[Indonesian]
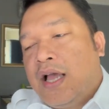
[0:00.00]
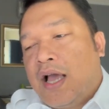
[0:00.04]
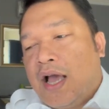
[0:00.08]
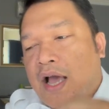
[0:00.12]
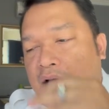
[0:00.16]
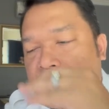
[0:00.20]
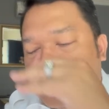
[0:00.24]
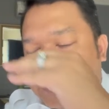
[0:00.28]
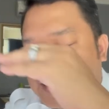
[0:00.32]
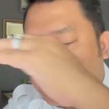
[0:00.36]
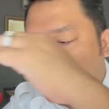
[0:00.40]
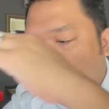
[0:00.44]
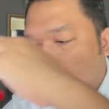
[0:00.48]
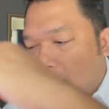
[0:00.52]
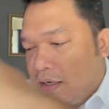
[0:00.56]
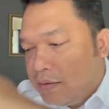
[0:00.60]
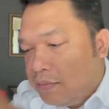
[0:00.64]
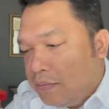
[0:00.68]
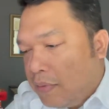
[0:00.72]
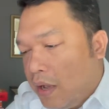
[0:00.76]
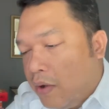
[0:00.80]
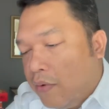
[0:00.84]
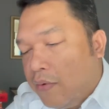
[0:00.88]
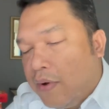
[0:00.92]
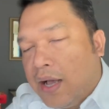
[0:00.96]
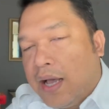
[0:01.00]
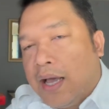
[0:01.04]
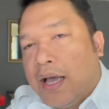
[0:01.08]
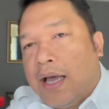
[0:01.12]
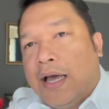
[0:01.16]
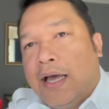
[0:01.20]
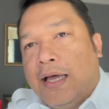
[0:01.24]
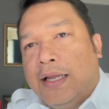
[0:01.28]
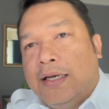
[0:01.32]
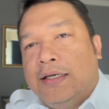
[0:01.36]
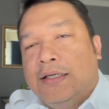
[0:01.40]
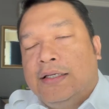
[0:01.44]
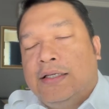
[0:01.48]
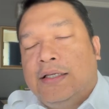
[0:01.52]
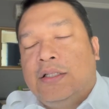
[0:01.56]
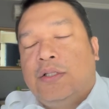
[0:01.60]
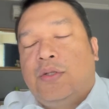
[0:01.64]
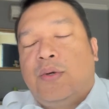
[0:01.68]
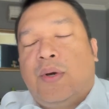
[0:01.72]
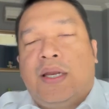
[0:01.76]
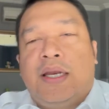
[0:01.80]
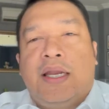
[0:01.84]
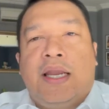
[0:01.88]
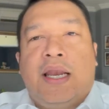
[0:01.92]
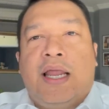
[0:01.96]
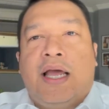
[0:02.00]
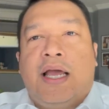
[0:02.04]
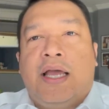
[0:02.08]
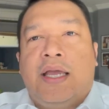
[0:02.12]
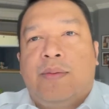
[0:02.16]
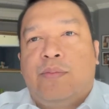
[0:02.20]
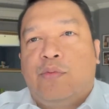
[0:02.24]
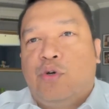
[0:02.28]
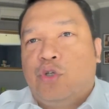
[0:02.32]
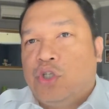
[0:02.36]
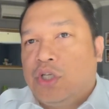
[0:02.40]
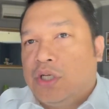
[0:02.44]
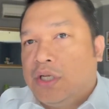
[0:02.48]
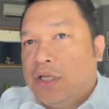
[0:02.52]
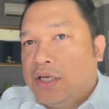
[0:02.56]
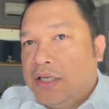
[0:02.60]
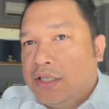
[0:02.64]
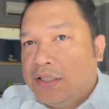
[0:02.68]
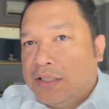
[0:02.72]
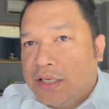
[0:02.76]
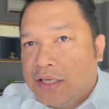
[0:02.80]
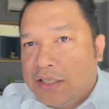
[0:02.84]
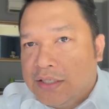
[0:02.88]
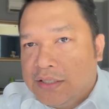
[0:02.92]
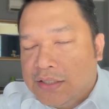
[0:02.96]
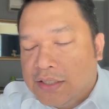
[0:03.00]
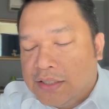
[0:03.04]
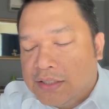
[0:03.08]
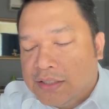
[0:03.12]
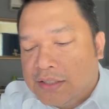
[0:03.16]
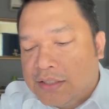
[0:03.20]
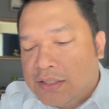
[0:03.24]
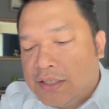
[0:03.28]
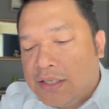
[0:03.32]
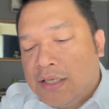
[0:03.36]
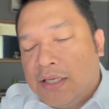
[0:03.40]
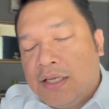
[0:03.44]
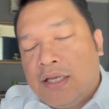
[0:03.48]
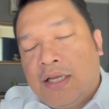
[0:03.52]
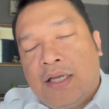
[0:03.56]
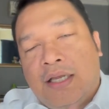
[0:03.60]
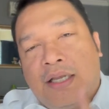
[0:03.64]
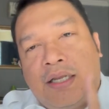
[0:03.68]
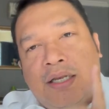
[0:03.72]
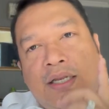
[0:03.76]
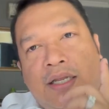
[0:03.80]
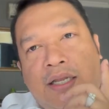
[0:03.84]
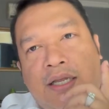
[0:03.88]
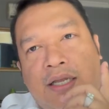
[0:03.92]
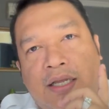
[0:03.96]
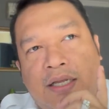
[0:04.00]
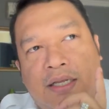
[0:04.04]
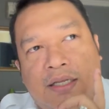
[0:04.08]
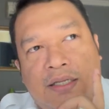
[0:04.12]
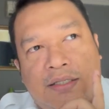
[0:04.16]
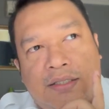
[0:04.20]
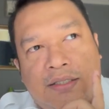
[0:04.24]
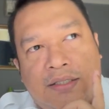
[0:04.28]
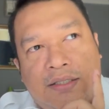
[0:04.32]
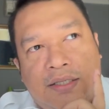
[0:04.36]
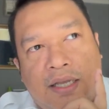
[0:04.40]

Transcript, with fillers: atasan, bawahan itu adalah emotional intelligence uh,